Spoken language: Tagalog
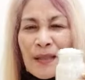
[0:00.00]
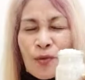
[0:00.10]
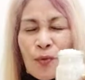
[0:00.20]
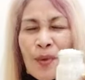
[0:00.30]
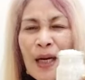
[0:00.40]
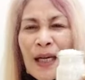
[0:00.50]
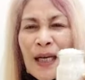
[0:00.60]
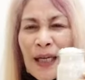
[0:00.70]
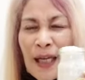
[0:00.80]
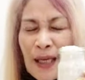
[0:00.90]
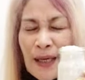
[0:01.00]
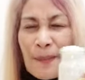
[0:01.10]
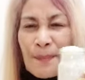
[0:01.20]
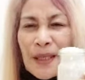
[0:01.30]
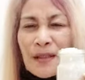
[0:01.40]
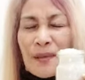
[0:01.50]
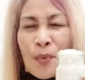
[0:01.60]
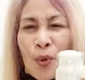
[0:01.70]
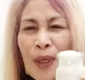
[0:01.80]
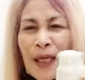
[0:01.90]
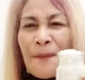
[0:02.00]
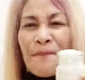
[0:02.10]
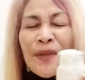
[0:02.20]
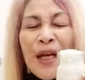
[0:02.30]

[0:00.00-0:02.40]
sobra nang nahihirapan sa buhay,